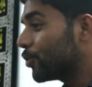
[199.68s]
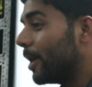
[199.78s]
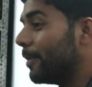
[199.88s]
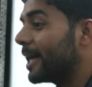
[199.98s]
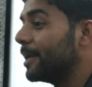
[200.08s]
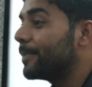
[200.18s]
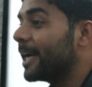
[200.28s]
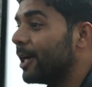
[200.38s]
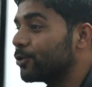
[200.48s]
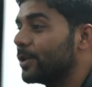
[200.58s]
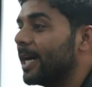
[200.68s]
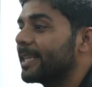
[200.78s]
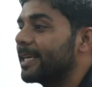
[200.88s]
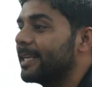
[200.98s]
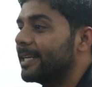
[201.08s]
तो हमारी प्यास को
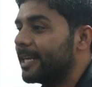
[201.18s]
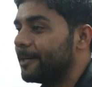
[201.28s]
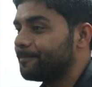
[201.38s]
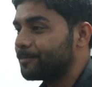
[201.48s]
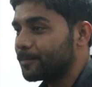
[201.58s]
याद कर लेना